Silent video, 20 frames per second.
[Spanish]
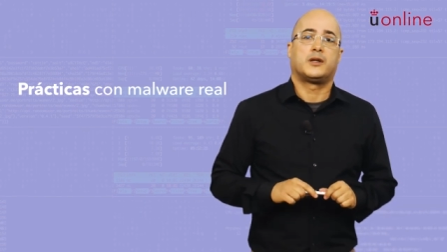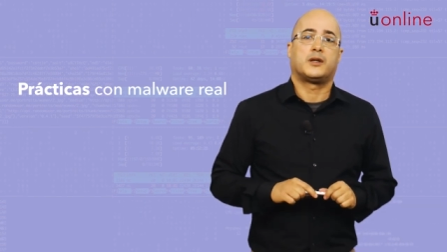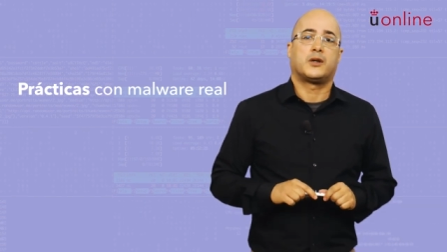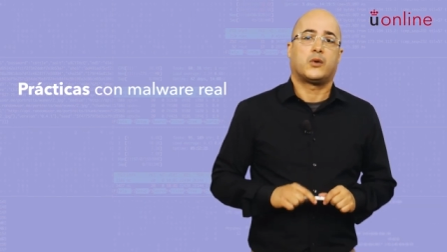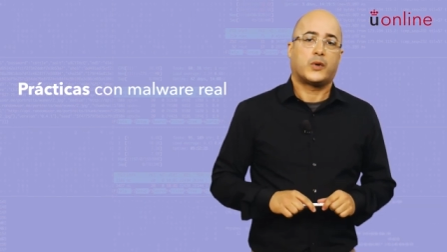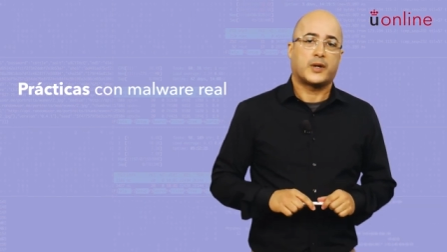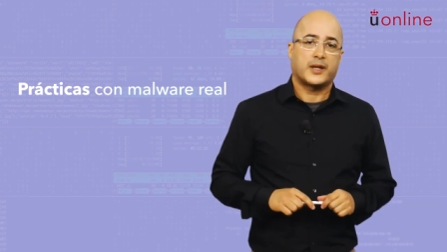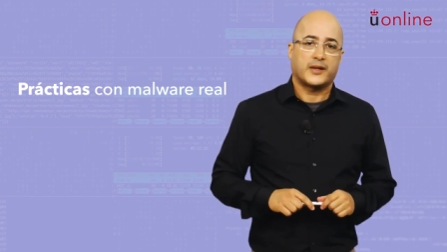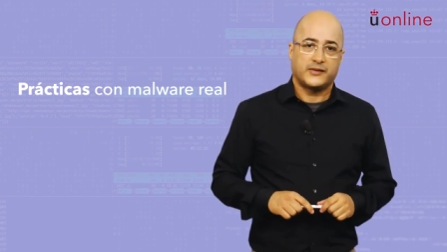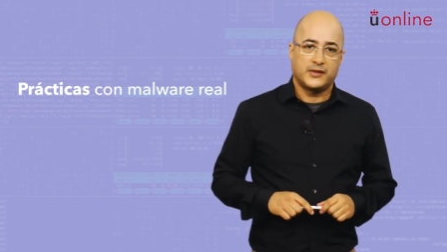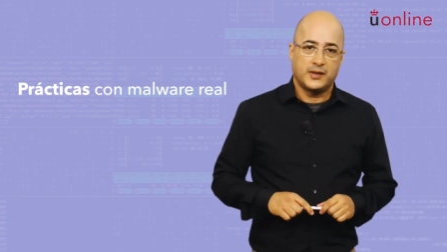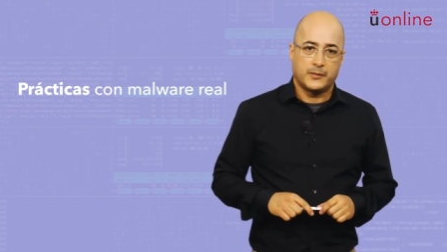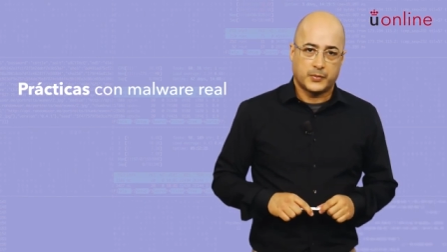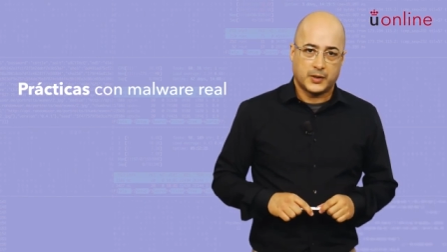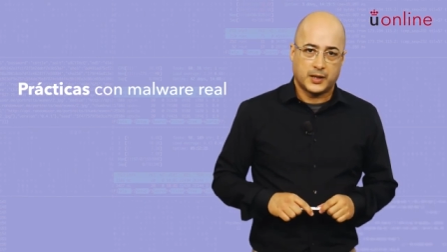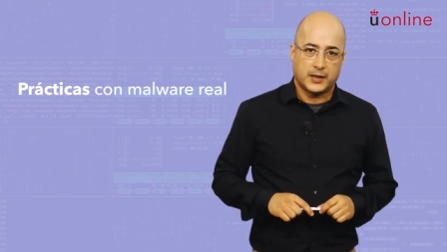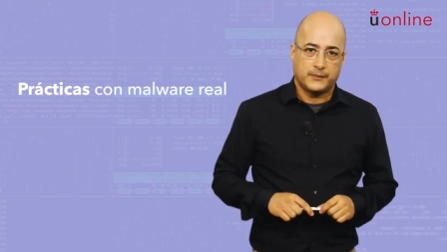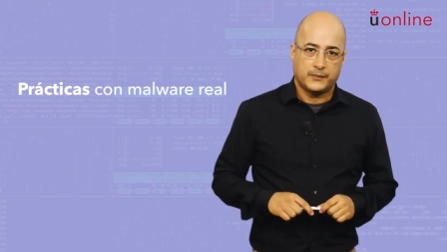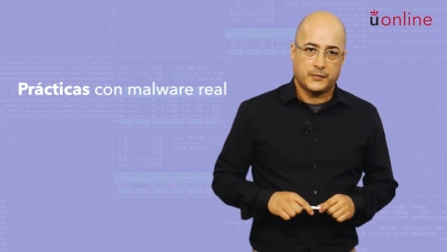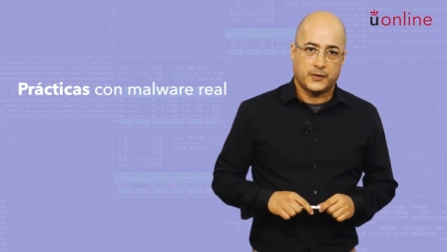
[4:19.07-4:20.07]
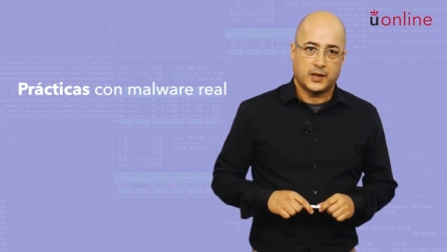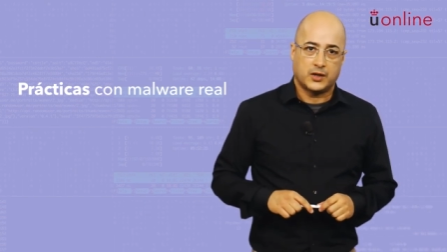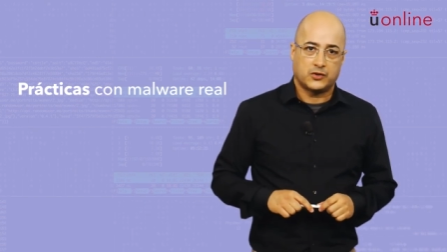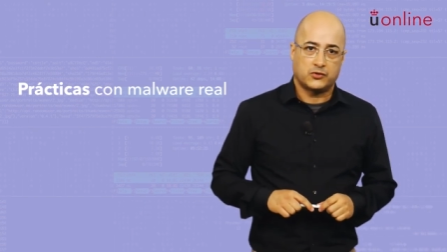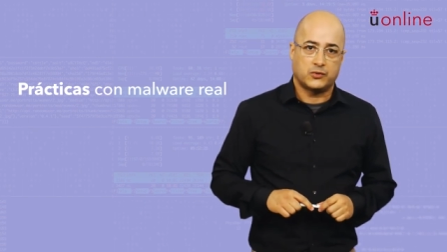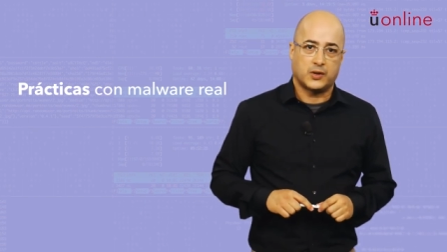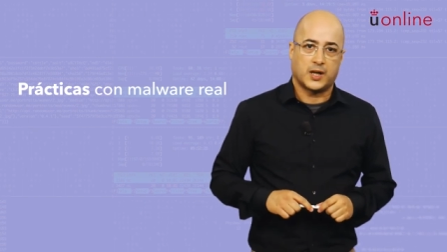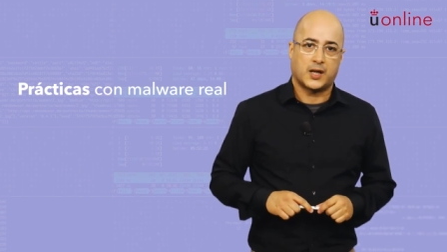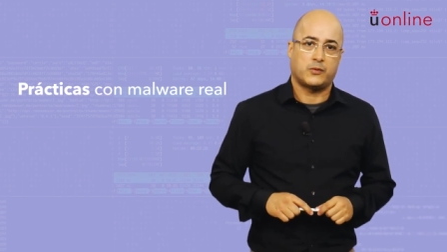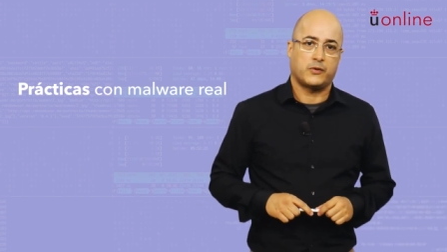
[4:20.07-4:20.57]
Recuerda siempre que
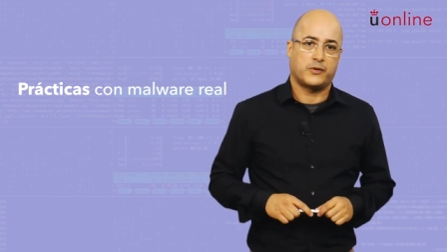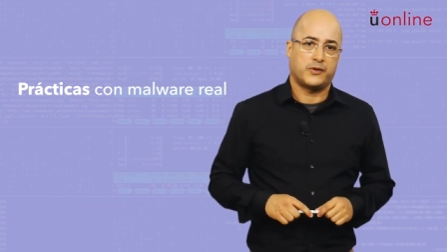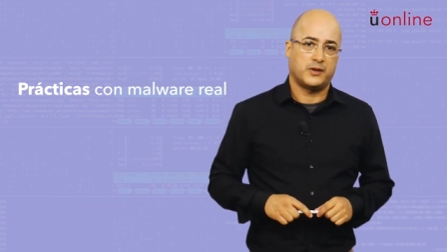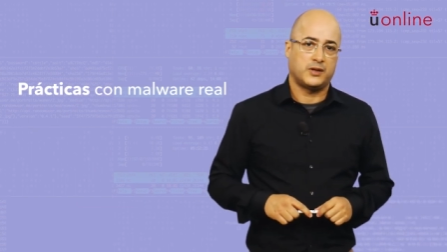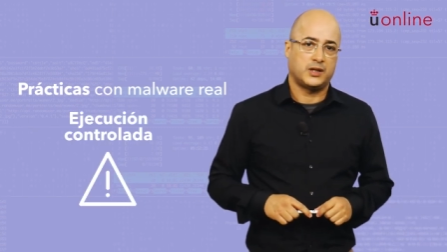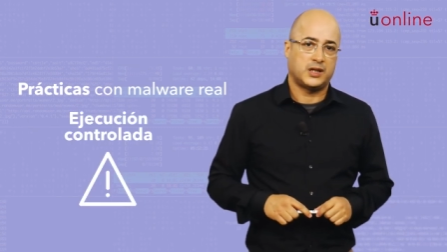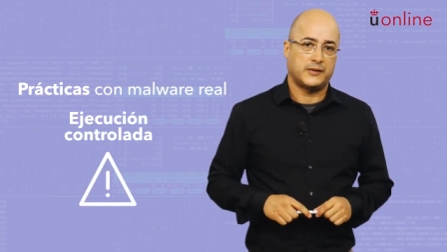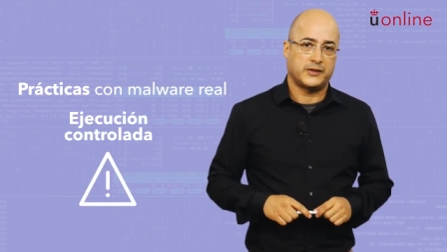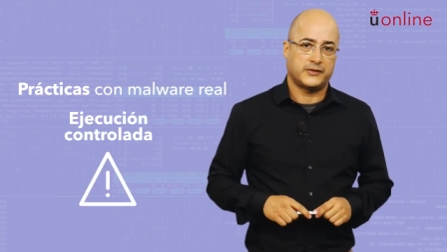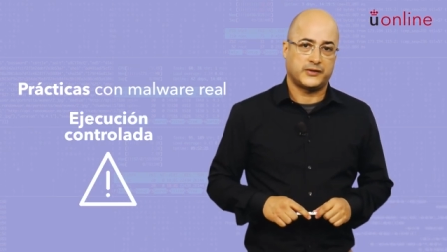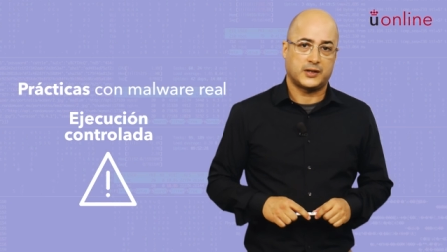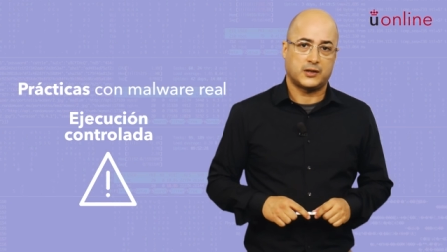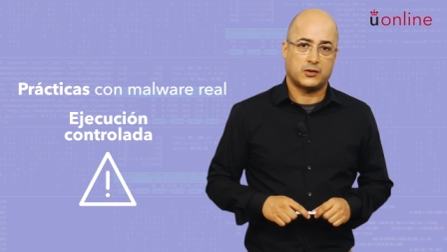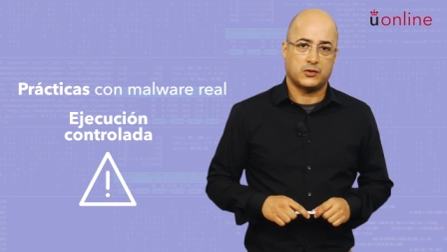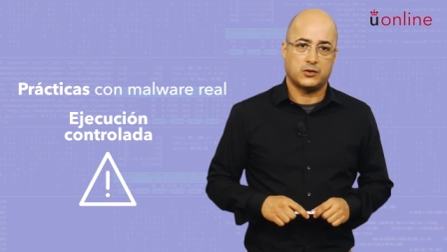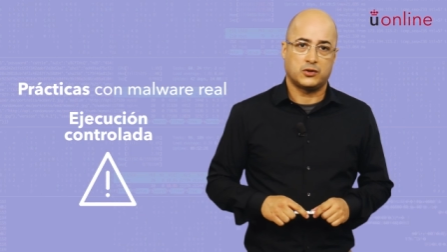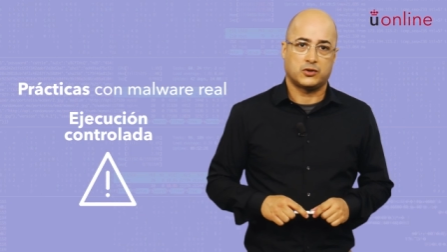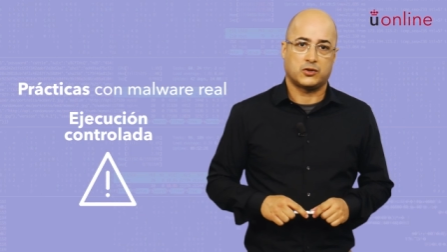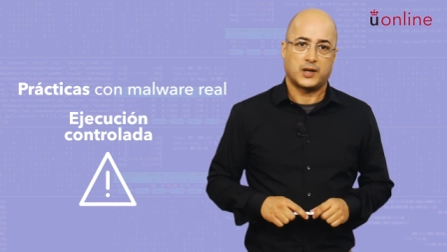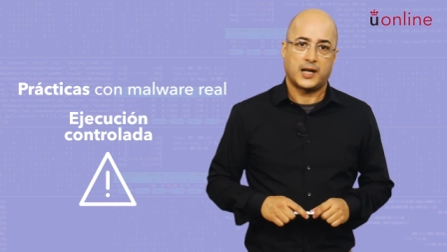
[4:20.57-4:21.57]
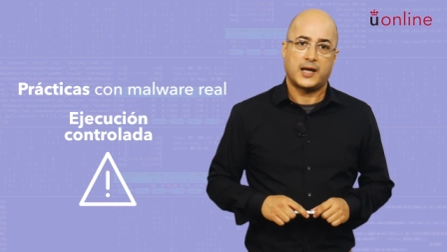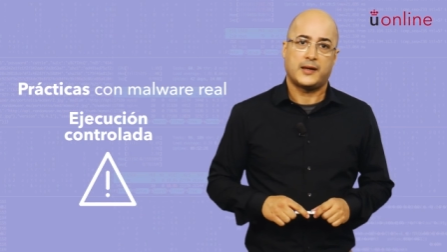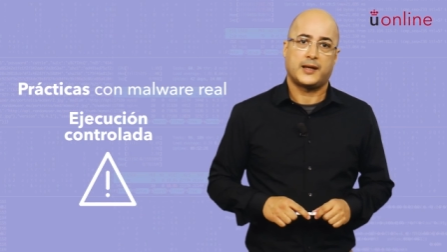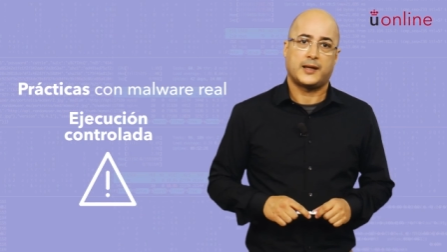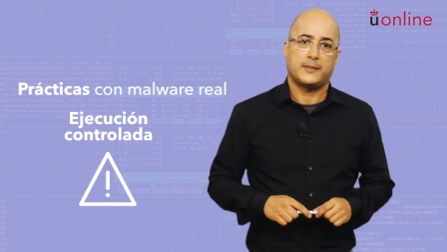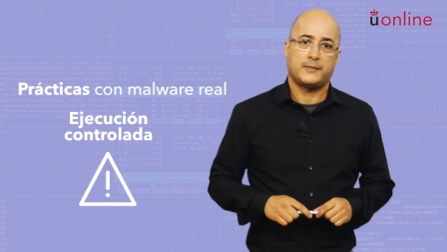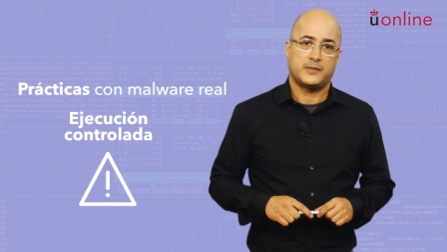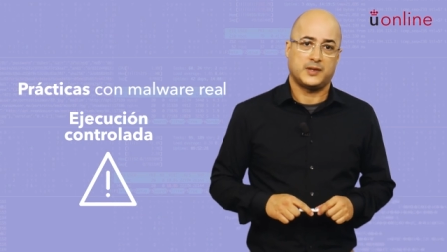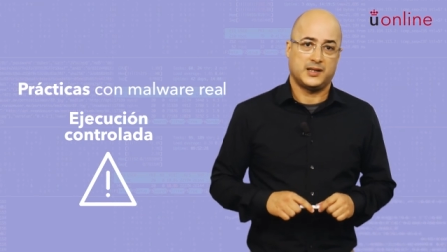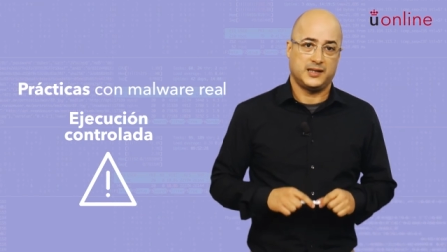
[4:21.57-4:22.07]
su ejecución debe ser
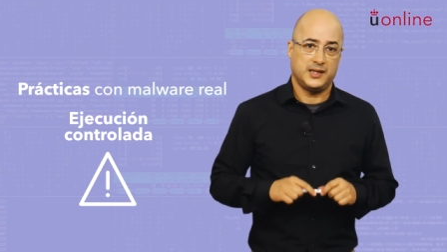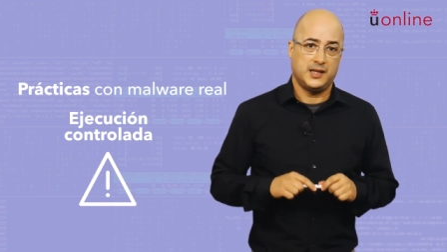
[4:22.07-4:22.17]
controlada